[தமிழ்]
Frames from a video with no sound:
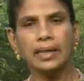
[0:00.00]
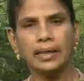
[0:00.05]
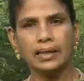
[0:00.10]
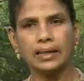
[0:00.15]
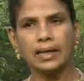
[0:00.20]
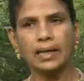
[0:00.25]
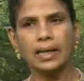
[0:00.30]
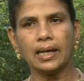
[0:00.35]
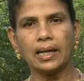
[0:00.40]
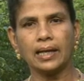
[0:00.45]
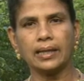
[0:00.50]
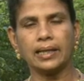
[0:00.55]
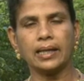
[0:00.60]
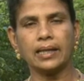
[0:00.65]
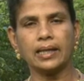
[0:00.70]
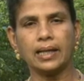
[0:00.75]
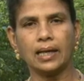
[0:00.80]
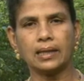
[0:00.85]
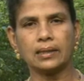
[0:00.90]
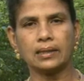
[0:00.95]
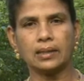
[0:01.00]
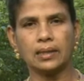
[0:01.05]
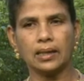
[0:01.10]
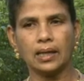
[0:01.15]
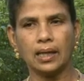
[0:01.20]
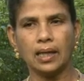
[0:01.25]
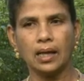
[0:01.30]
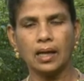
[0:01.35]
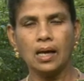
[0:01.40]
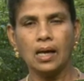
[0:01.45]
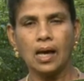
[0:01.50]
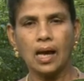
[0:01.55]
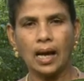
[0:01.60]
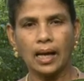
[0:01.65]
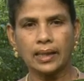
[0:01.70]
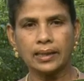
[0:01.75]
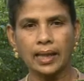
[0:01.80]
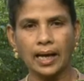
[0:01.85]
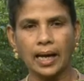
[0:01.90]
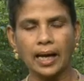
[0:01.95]
இதனால் என்ன ஆகுதுன்னா
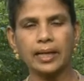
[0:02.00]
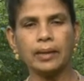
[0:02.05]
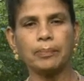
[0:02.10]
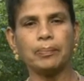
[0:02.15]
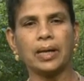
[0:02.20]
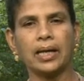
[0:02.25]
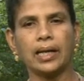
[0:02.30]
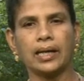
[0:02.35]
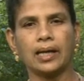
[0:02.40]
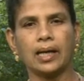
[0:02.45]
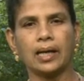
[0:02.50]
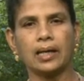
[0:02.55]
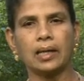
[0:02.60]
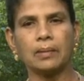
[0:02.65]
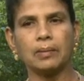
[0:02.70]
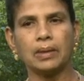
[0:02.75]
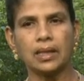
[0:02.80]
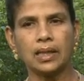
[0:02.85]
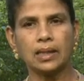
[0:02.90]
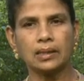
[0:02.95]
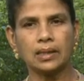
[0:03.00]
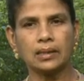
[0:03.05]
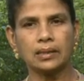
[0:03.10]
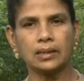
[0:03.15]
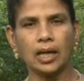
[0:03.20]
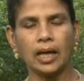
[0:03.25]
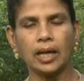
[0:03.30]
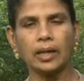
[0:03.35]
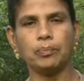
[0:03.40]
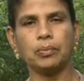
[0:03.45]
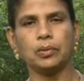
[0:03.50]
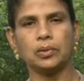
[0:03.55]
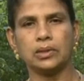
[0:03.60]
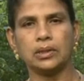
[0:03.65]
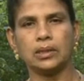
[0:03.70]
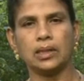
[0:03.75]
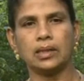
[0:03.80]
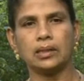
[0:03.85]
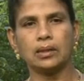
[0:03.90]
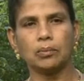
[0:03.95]
அந்த அடிப்படை காரணமான அந்த
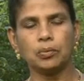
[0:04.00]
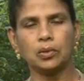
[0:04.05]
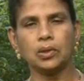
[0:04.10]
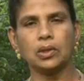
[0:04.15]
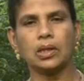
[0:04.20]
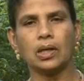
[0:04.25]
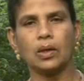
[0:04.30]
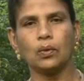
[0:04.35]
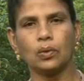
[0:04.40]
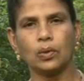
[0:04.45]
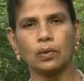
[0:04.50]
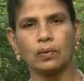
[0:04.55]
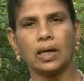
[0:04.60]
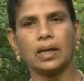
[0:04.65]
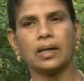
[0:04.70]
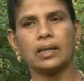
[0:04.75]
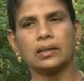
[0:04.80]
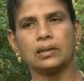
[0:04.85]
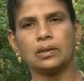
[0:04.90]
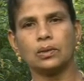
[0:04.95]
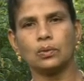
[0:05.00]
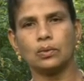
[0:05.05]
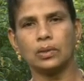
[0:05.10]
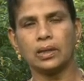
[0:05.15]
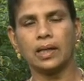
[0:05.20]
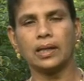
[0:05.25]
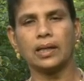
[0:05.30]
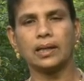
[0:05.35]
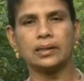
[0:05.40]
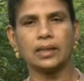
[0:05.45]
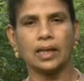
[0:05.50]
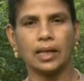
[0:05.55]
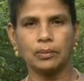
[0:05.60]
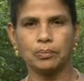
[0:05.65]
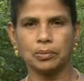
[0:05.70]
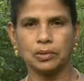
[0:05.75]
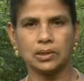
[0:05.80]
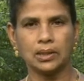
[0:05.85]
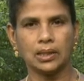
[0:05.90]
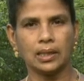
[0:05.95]
தாய்ப்பூச்சி அந்த புழுக்கள் உருவாகிறதுக்கு உண்டான
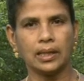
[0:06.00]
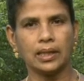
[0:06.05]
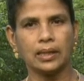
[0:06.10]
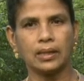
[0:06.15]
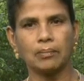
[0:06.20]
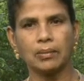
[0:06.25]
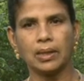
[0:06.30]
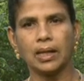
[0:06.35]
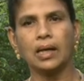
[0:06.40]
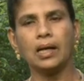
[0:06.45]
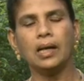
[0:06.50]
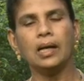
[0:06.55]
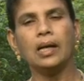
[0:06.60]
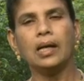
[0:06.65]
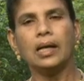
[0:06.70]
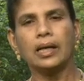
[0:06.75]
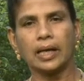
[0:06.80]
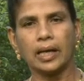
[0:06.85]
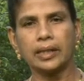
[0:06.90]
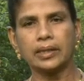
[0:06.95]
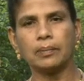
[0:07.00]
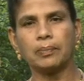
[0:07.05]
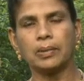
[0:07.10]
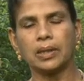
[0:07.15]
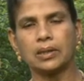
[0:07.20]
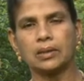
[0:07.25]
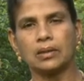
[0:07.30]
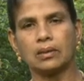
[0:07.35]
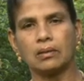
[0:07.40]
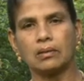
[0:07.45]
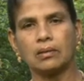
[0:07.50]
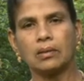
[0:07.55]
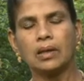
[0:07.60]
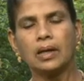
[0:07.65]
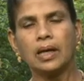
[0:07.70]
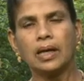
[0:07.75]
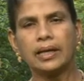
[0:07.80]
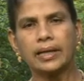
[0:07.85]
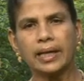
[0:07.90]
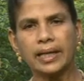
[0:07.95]
தாய்ப்பூச்சிகளை நம்ம கட்டுப்படுத்துகிறோம்
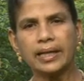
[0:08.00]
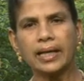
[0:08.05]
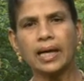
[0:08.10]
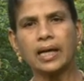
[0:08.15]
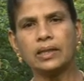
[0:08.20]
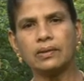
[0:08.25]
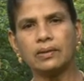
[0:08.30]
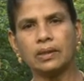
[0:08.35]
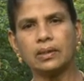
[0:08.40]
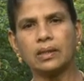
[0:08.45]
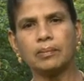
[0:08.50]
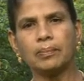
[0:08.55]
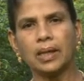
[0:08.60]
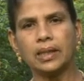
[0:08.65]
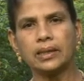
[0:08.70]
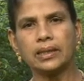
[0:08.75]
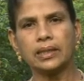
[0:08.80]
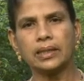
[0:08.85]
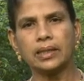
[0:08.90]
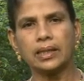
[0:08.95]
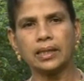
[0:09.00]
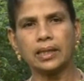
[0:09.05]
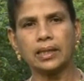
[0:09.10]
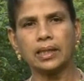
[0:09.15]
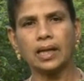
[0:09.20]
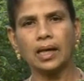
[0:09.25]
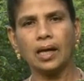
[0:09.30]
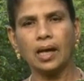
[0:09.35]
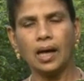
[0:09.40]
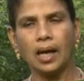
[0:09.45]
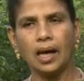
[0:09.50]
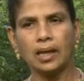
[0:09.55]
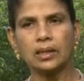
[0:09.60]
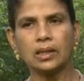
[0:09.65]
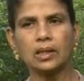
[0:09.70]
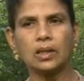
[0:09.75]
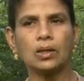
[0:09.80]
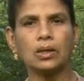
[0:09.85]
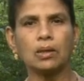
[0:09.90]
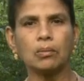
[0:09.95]
ரெண்டாவது வந்து பார்த்துக்கிட்டிங்கன்னா
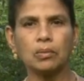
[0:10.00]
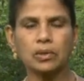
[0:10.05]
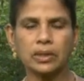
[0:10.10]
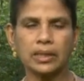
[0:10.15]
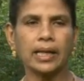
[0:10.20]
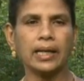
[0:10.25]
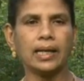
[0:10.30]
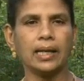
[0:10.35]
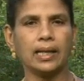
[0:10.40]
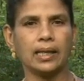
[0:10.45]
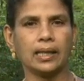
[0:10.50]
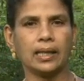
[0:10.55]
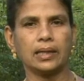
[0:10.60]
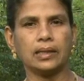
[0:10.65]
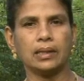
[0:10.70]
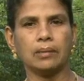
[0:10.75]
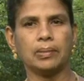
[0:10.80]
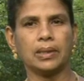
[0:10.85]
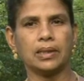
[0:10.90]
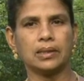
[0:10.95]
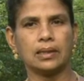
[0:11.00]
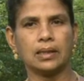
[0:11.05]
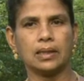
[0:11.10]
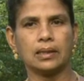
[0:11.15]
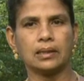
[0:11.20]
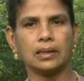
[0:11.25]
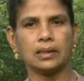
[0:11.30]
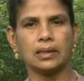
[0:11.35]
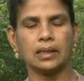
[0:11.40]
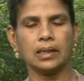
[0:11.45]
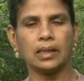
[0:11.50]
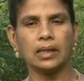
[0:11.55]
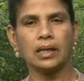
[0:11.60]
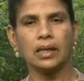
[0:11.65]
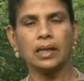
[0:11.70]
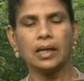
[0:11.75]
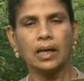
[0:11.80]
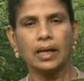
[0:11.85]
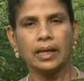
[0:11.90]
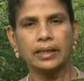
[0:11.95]
அதுகளோட முட்டைகளை கட்டுப்படுத்துறதுக்கு
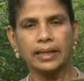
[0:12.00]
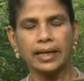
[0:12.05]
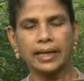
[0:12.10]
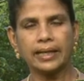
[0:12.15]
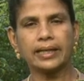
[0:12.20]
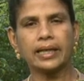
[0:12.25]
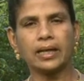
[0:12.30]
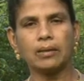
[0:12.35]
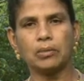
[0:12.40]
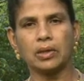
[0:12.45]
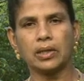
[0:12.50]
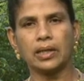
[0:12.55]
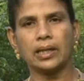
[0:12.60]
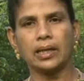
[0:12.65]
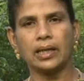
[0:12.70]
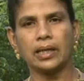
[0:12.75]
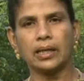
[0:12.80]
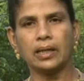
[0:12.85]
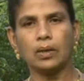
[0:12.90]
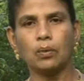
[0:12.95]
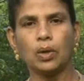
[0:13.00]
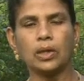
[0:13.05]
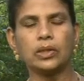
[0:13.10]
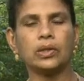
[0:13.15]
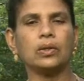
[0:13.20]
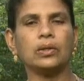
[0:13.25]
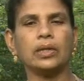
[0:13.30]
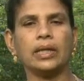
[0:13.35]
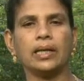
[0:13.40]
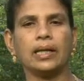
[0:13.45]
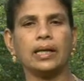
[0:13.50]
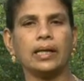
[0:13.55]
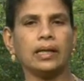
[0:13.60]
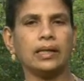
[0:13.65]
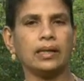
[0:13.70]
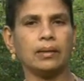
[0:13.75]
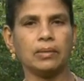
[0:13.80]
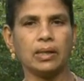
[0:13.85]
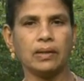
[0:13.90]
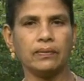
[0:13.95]
இயற்கை முறைகளான ஒட்டுண்ணிகளை
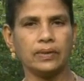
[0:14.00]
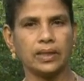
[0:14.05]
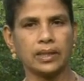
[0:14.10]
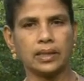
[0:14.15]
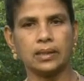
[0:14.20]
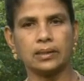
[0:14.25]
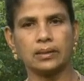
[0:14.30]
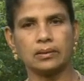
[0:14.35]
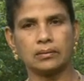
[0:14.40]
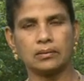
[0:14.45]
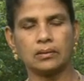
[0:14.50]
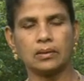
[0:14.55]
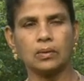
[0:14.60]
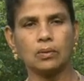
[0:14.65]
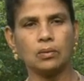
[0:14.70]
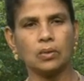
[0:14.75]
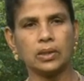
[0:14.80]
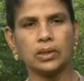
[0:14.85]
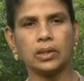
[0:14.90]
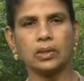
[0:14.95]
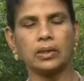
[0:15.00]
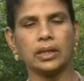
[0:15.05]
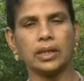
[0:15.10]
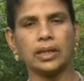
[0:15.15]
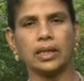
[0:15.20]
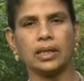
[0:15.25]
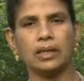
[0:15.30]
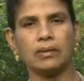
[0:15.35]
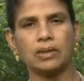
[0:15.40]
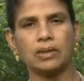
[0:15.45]
நம்ம விடுறது ஒட்டுண்ணிகள்